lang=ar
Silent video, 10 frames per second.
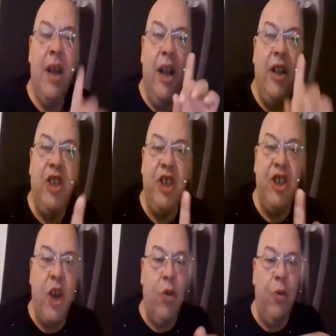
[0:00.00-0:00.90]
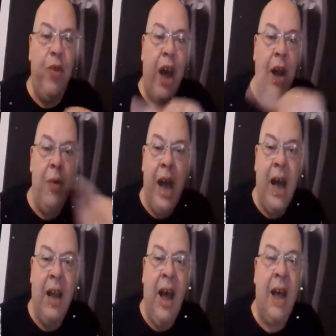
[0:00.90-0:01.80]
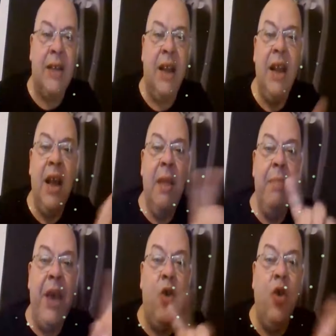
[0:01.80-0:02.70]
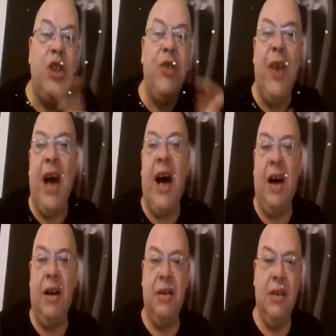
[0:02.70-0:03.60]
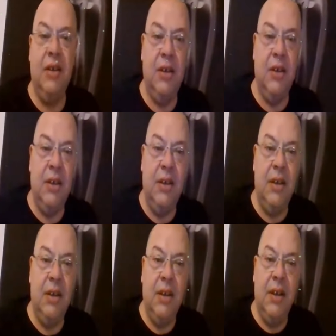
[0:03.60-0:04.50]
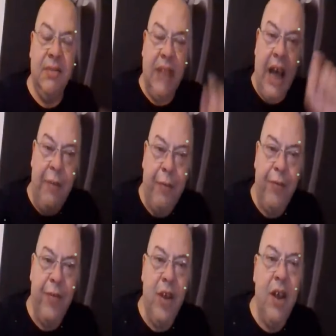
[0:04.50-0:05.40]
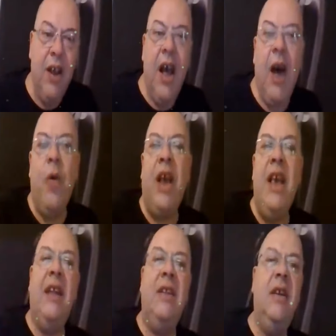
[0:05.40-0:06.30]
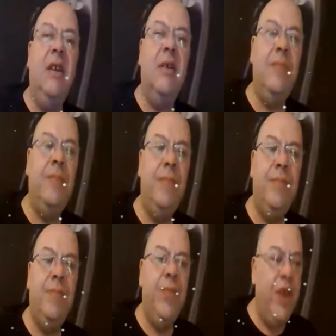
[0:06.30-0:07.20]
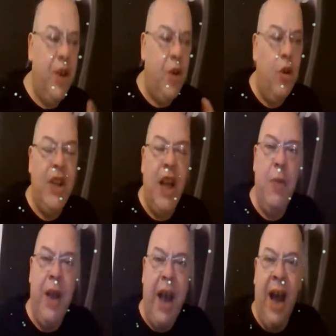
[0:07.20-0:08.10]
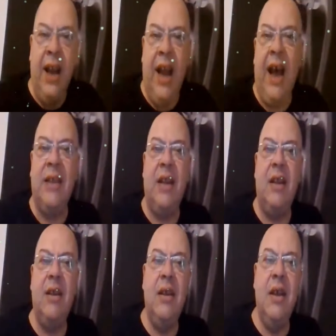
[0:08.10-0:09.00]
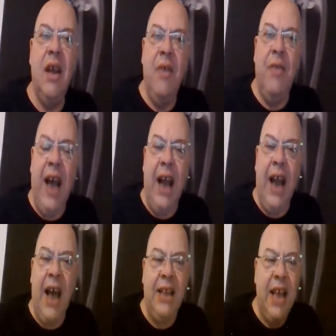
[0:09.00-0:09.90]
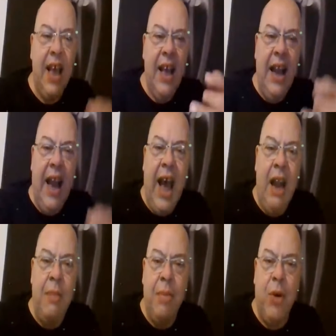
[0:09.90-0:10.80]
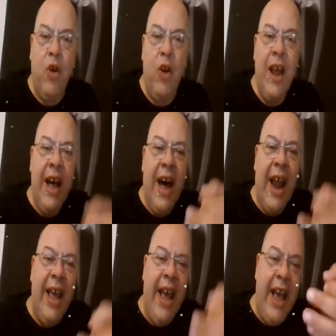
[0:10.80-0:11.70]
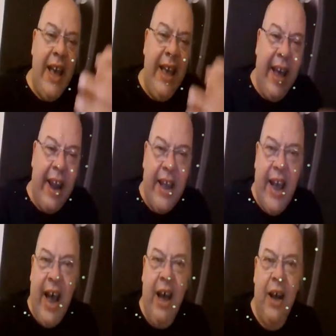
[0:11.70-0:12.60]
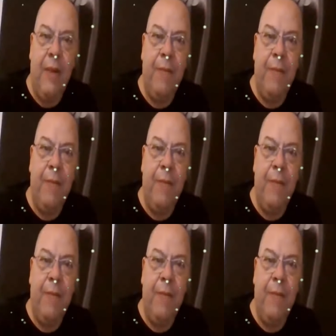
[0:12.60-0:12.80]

الجيش يكون فيها الوعاء الحاضن ما يكونش فيها طرف او قيادي يكون الوعاء الحاضن في الحاله هذه العالم بكل رايح يركع